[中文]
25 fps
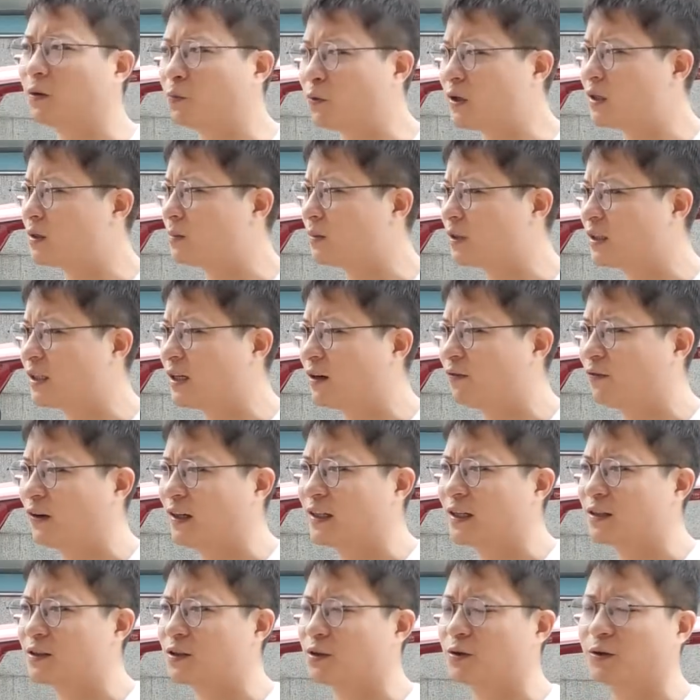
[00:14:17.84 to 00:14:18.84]
的？那为什么现在
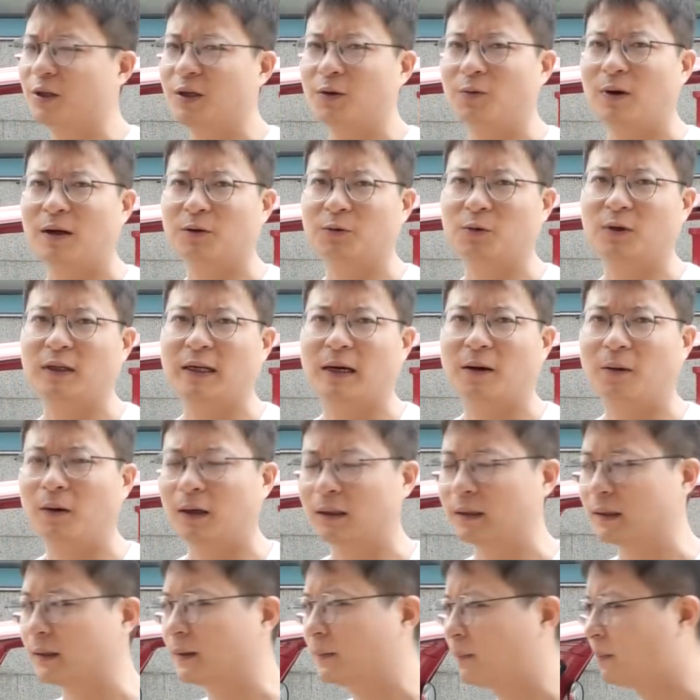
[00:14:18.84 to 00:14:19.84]
房价只有一万多、两
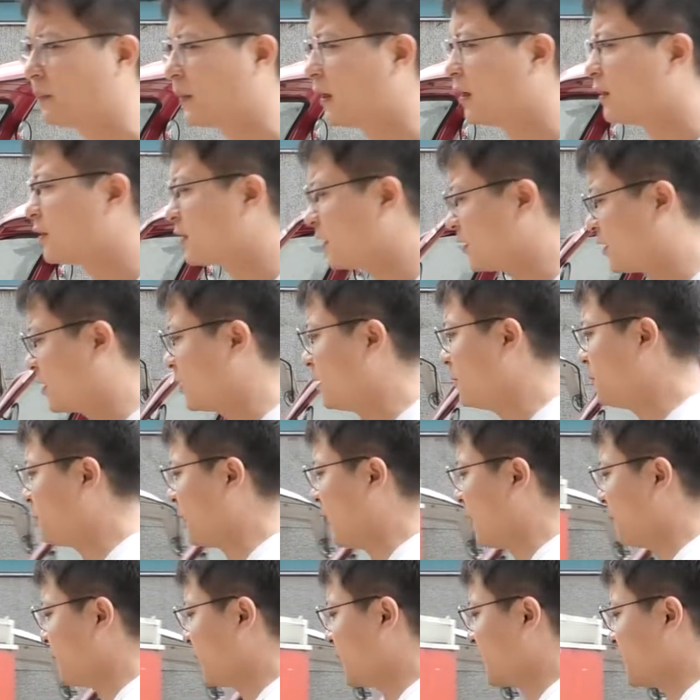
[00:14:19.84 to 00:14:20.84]
万呢？这其实
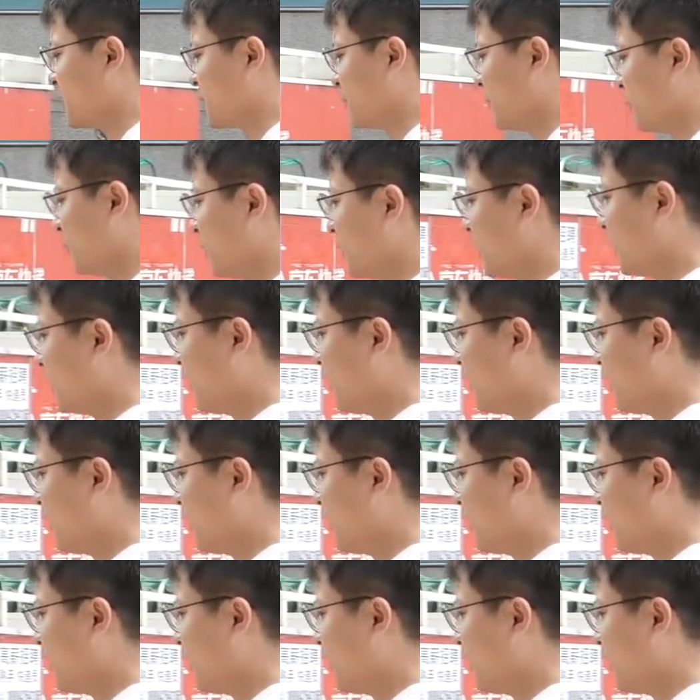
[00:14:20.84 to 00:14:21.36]
表明一个什么问